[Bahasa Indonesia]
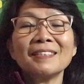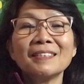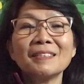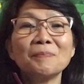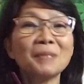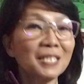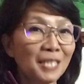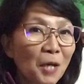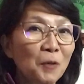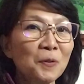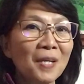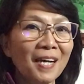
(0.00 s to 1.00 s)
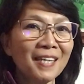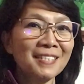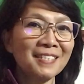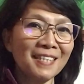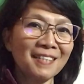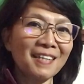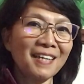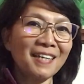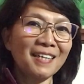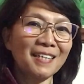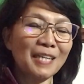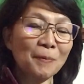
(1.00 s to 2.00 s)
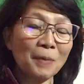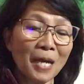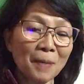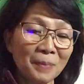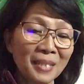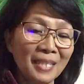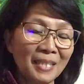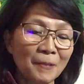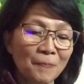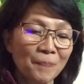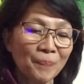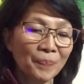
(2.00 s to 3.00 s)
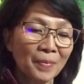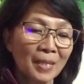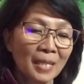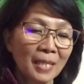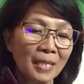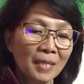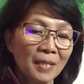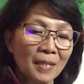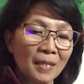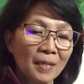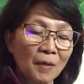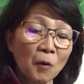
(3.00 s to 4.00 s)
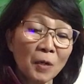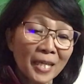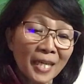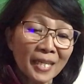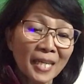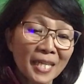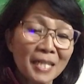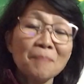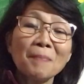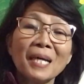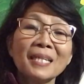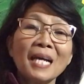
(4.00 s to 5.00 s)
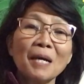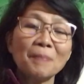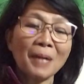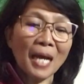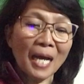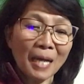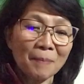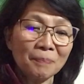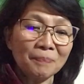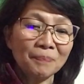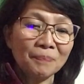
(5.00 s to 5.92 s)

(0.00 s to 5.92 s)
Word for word: e, mengetahui akan cerita Abraham ini. Oleh karena iman Abraham